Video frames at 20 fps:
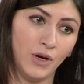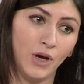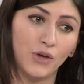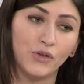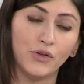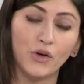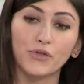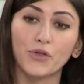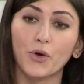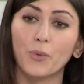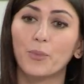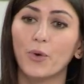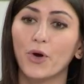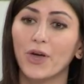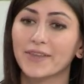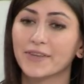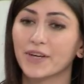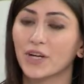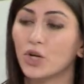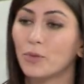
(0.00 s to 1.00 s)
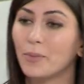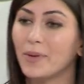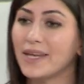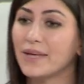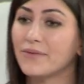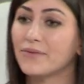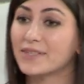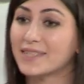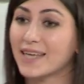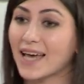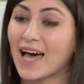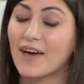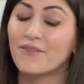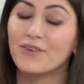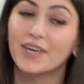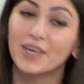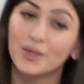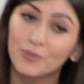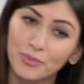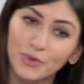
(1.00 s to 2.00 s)
dont on peut être le bénéficiaire
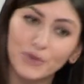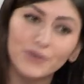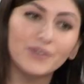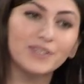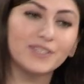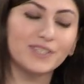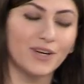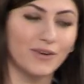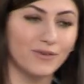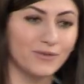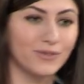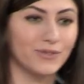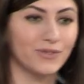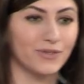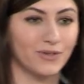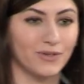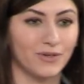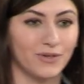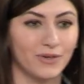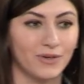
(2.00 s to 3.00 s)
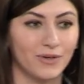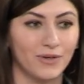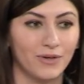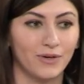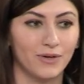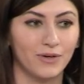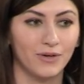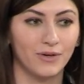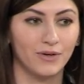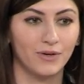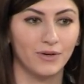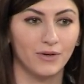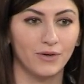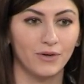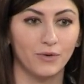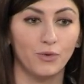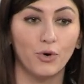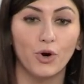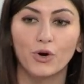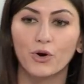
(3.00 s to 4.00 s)
avec un peu de chance,
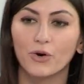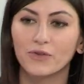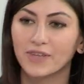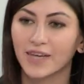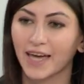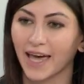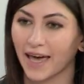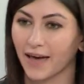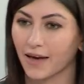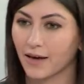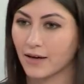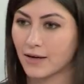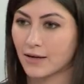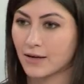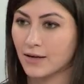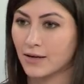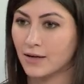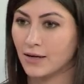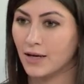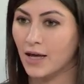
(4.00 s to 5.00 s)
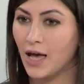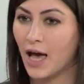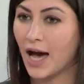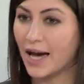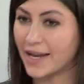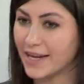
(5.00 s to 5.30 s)
ou au contraire, en